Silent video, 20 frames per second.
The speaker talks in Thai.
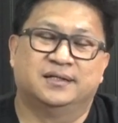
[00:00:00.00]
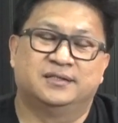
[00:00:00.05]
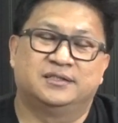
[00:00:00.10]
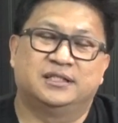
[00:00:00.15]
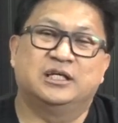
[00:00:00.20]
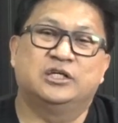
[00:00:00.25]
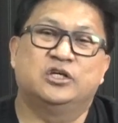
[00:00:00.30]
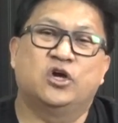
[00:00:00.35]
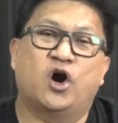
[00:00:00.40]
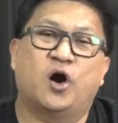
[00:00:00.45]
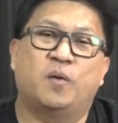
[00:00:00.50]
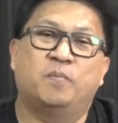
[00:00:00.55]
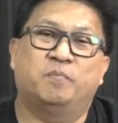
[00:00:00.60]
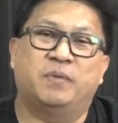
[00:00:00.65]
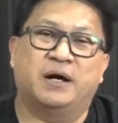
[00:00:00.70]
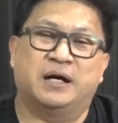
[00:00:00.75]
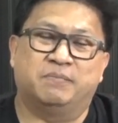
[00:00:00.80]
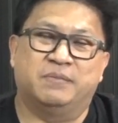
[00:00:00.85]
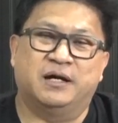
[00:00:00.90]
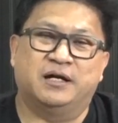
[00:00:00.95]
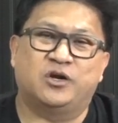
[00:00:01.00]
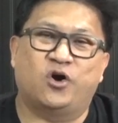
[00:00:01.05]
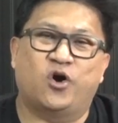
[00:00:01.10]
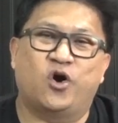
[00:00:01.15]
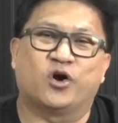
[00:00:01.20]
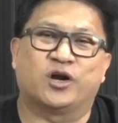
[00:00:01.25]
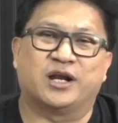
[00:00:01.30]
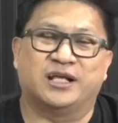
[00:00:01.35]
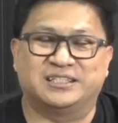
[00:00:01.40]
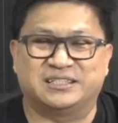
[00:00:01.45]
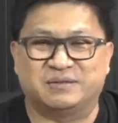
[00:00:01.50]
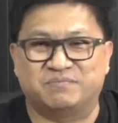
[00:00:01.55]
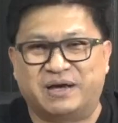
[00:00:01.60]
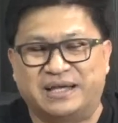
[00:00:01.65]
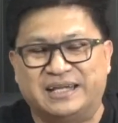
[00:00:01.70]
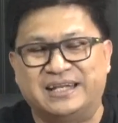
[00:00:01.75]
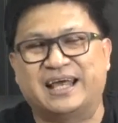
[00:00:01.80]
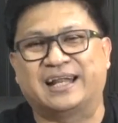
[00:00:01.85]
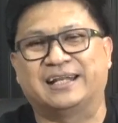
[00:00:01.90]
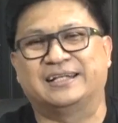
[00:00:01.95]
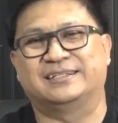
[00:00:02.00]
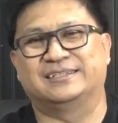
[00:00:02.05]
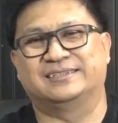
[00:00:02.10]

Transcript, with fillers: จึงยอมเปิดเหมืองทองในสมัยนั้น